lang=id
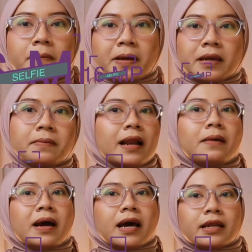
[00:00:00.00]
depan di
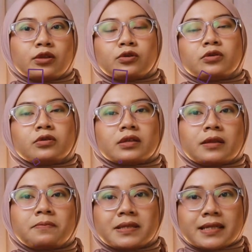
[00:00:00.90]
malam hari itu
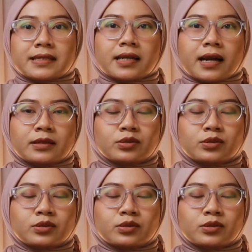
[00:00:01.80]
tetap bisa cerah